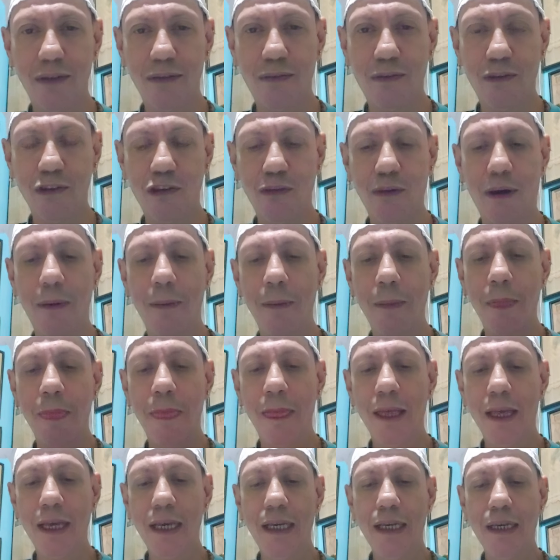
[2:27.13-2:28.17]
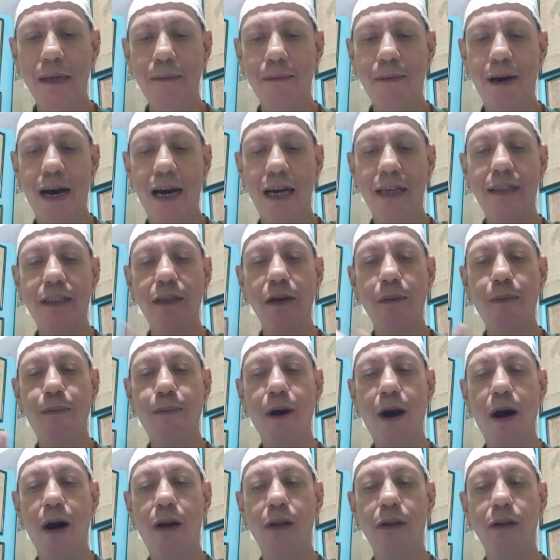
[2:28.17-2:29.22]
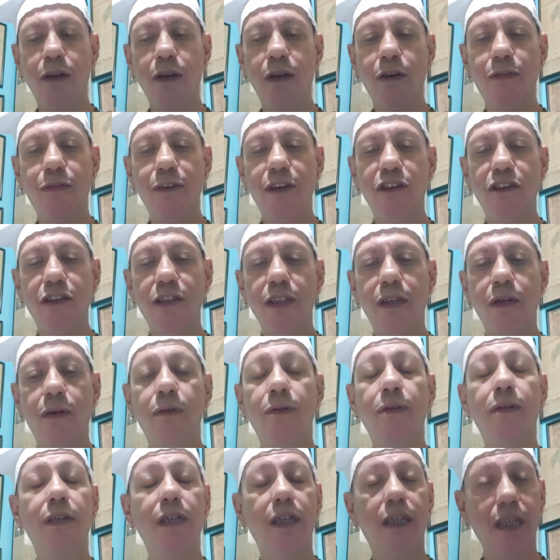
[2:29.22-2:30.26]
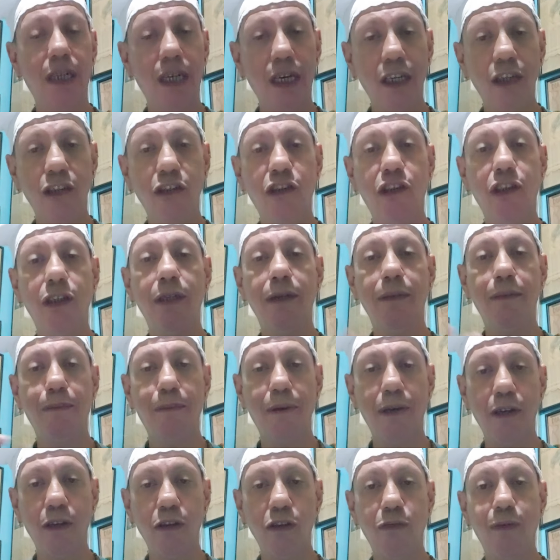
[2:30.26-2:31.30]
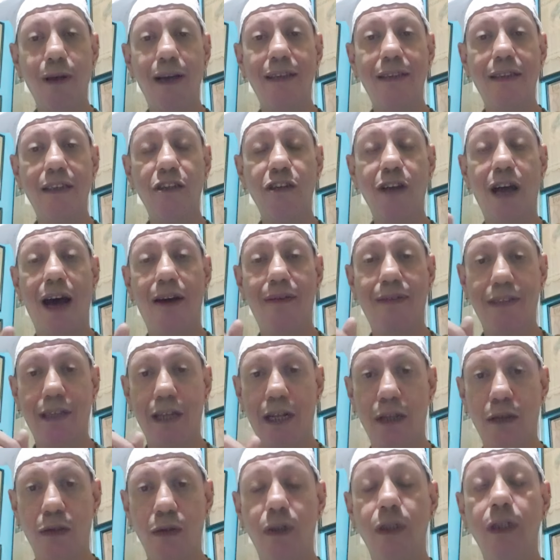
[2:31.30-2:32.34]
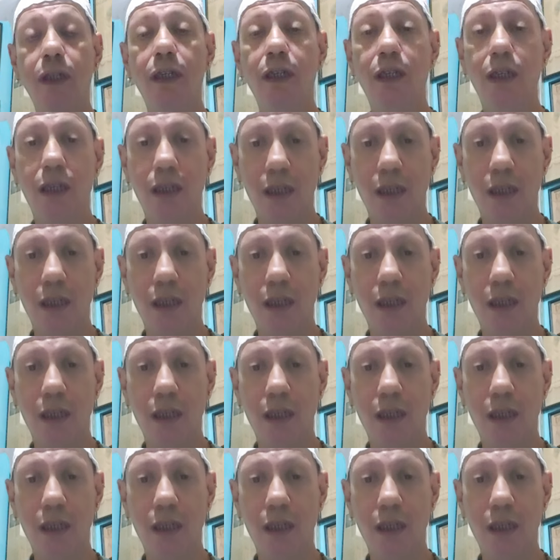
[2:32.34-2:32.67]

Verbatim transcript: Futebol. Mas São Paulo, eu vejo, meu Grande período bastante avassalador